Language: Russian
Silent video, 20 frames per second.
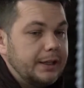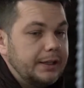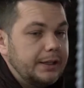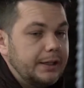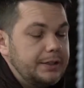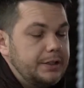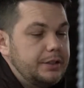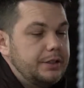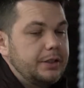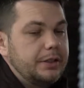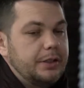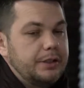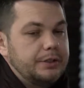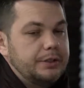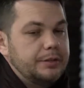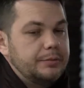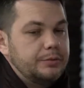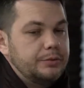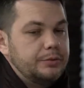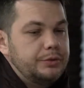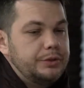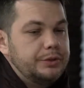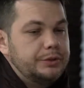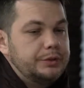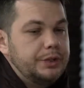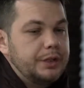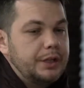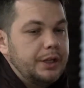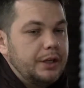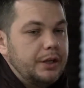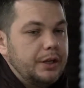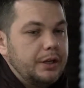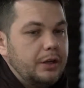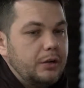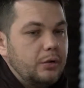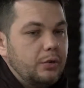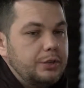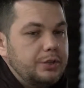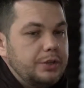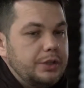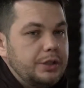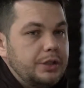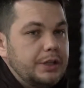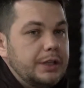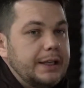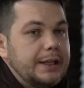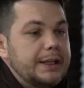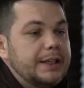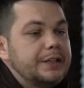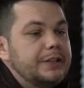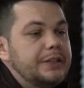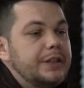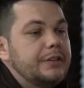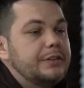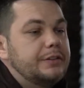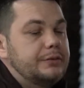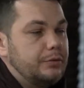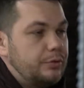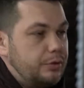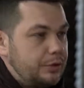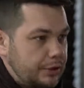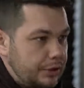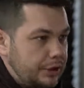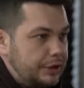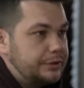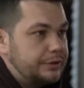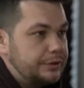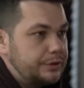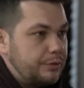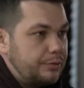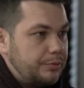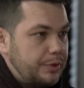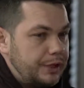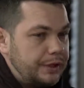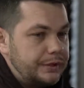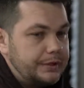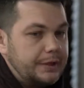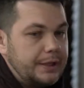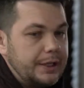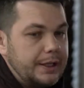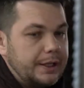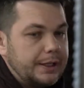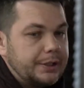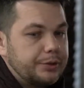для них это будет э, очень действующий инструмент,